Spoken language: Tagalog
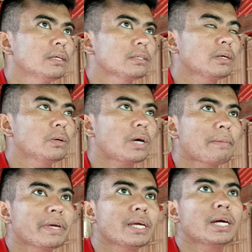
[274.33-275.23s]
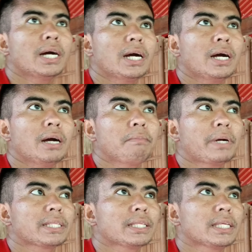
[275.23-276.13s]
So kami, uh,
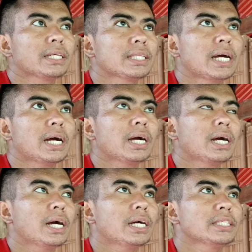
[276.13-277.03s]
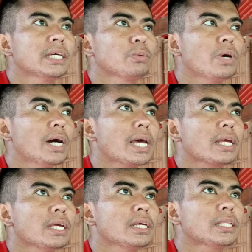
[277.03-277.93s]
pagdating ng uh,
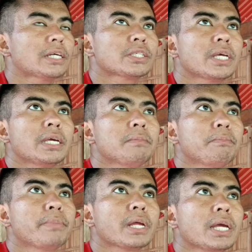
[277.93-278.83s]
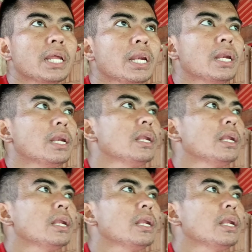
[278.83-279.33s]
January, tas April,